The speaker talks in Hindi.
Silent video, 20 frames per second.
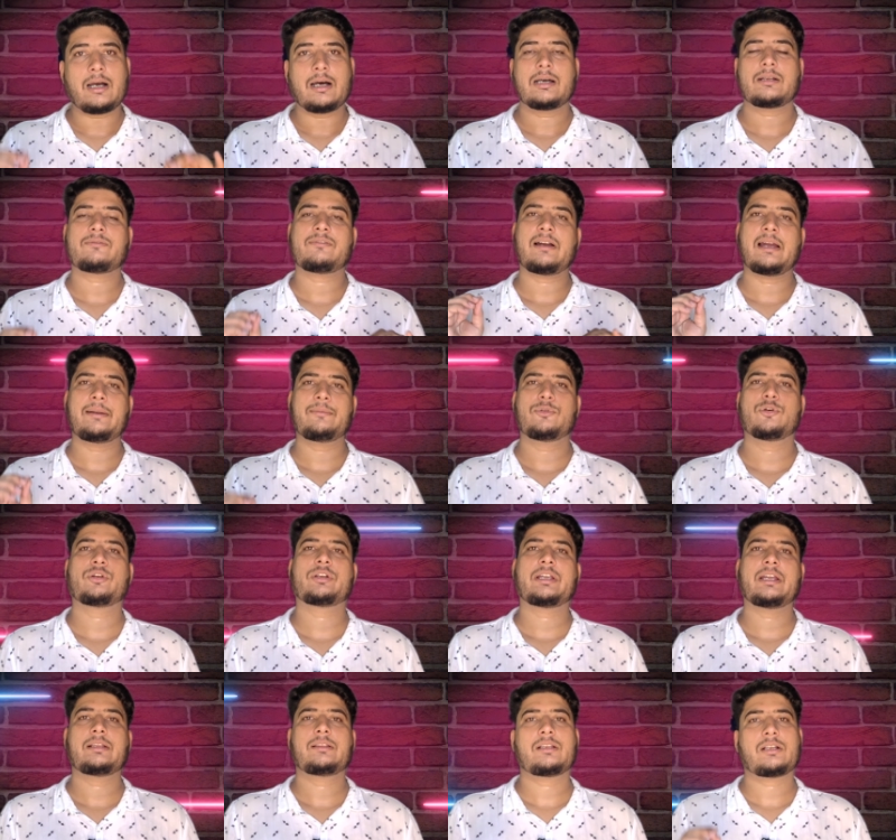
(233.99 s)
थार फाइव
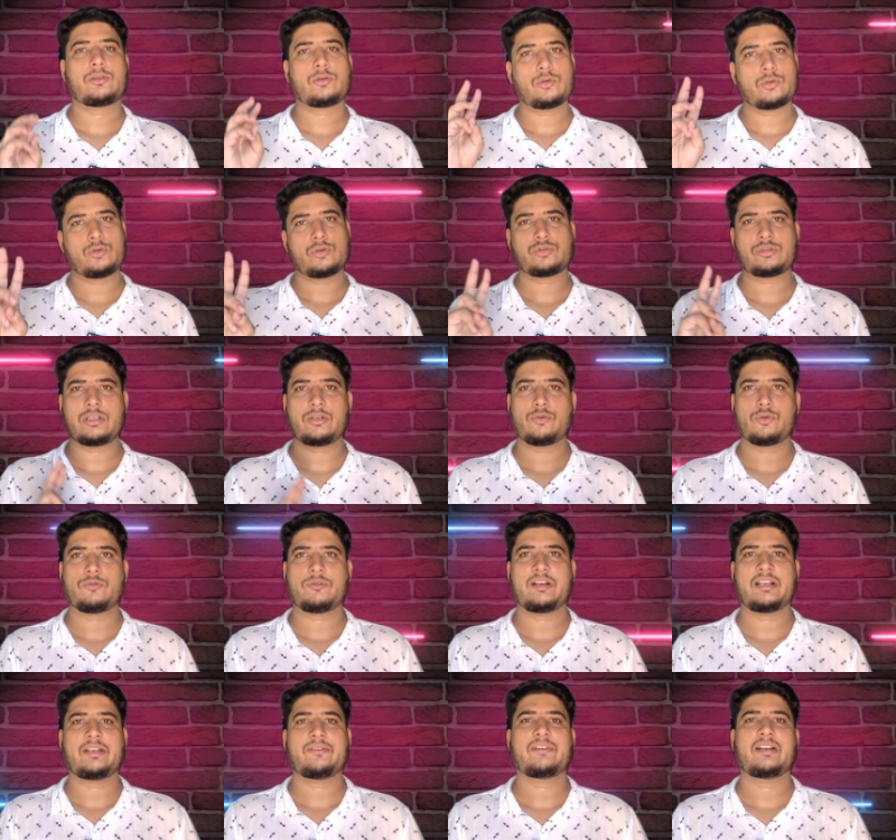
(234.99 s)
डोर के अंदर दो दो
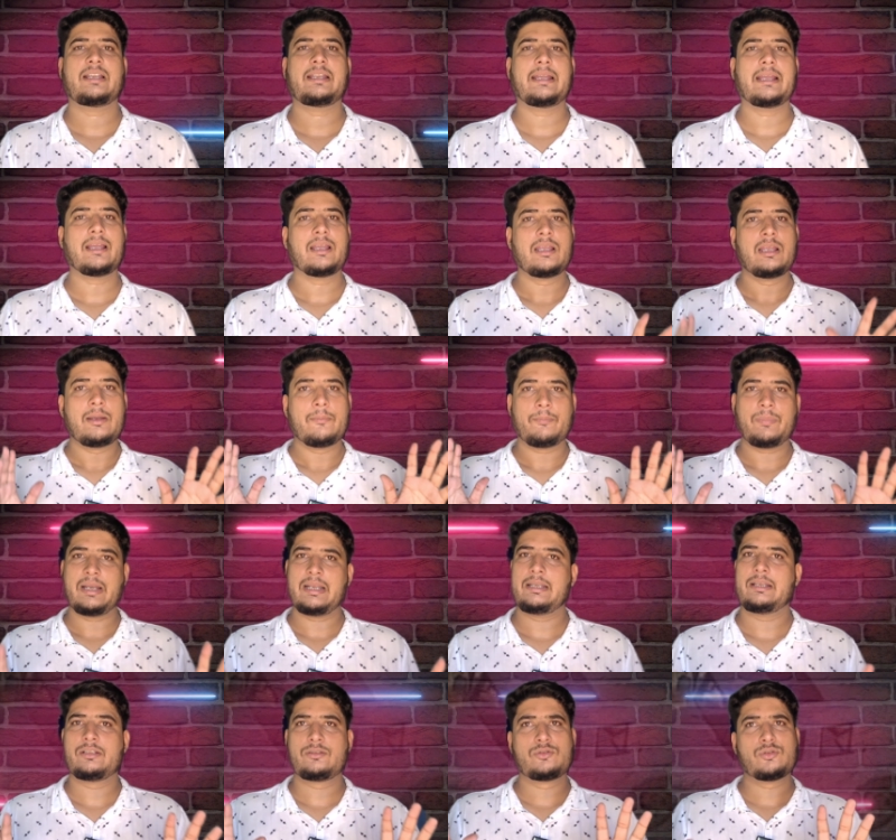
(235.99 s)
सनरूफ आने वाली है
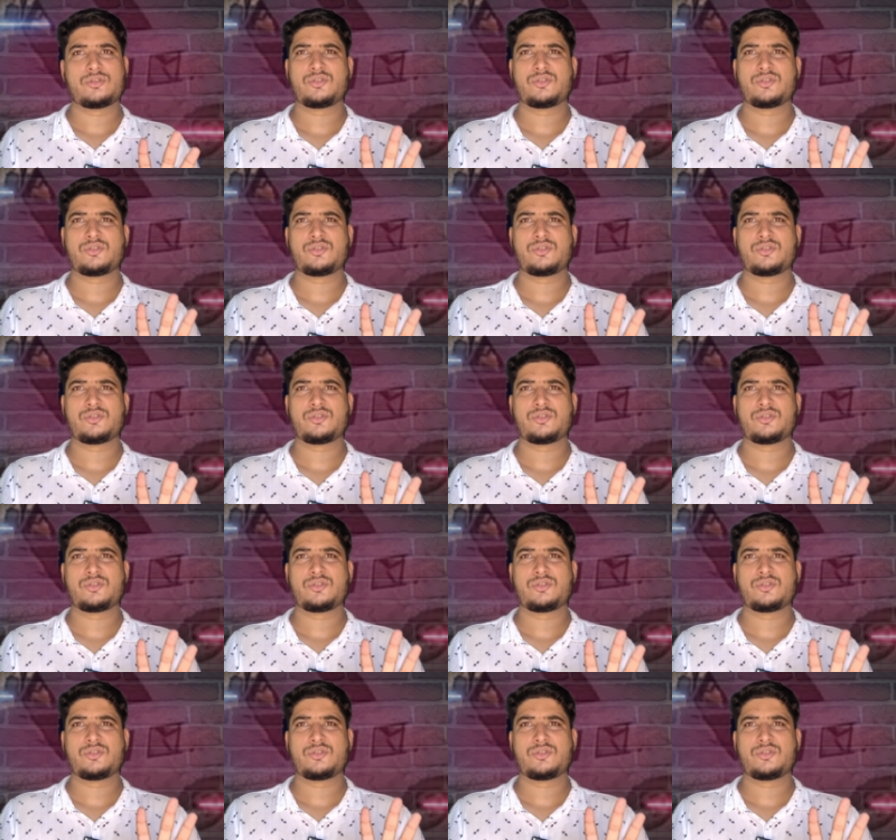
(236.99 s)
पहली